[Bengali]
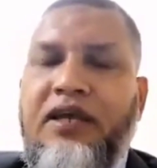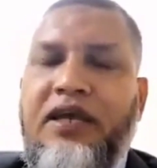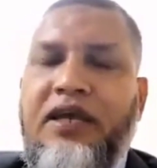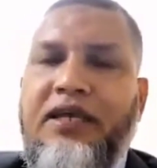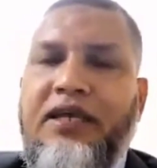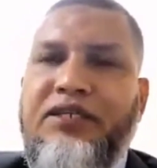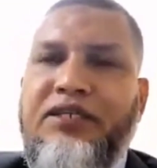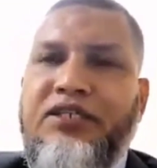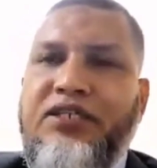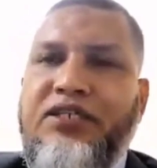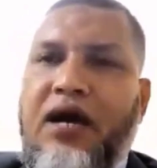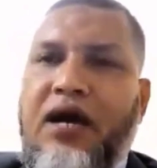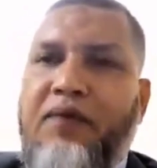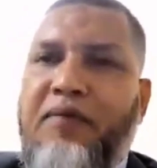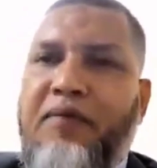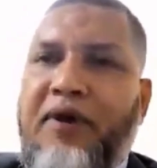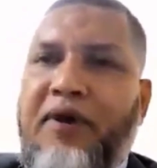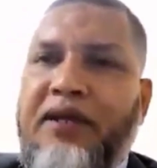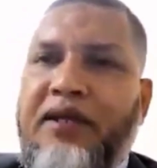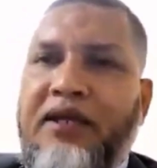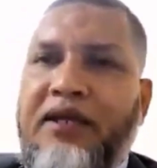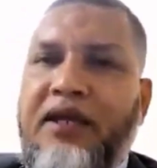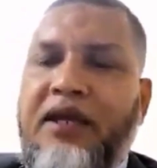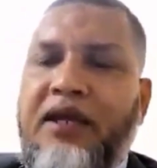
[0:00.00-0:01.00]
এই যে সাবান
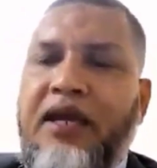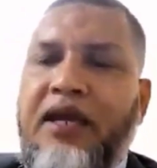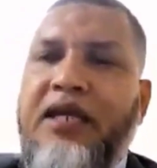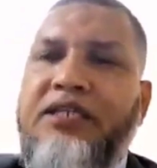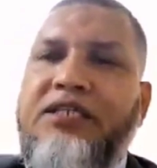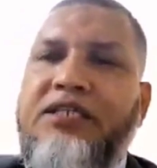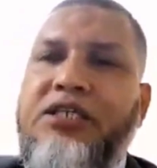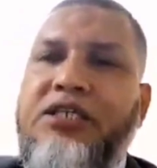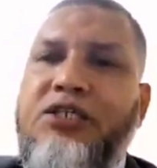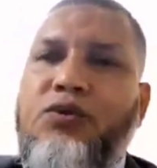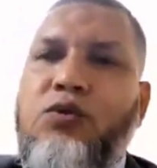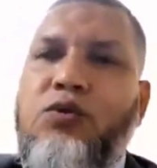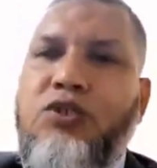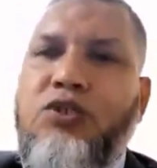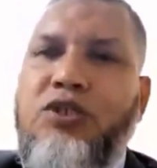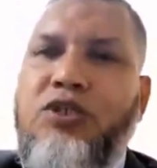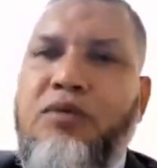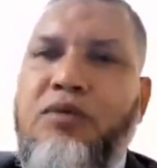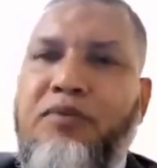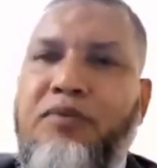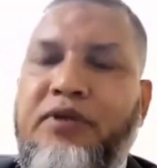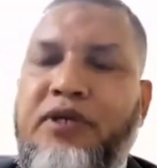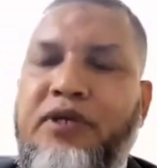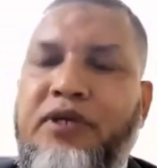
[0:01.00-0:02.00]
এই জিনিসগুলো
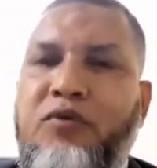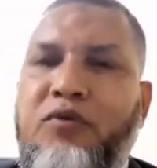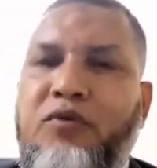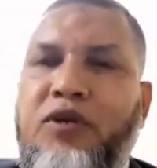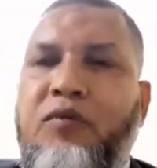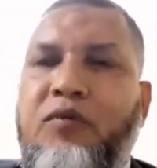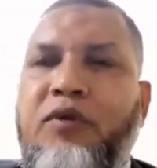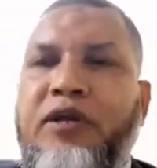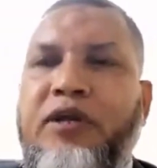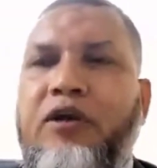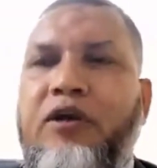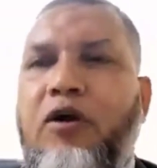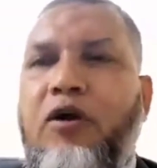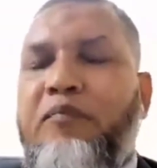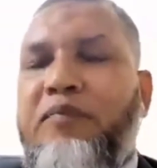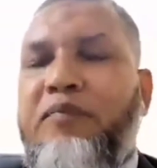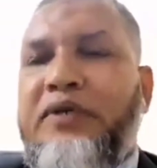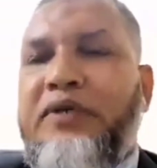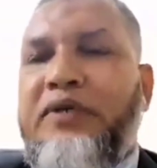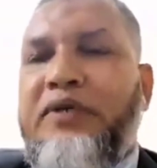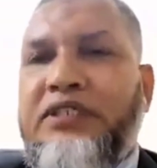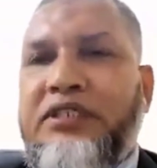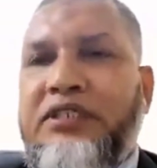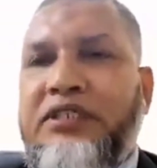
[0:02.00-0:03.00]
সম্পর্কে মোটামুটি কম
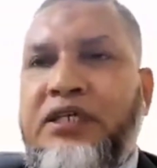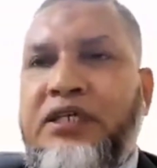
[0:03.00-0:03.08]
বেশি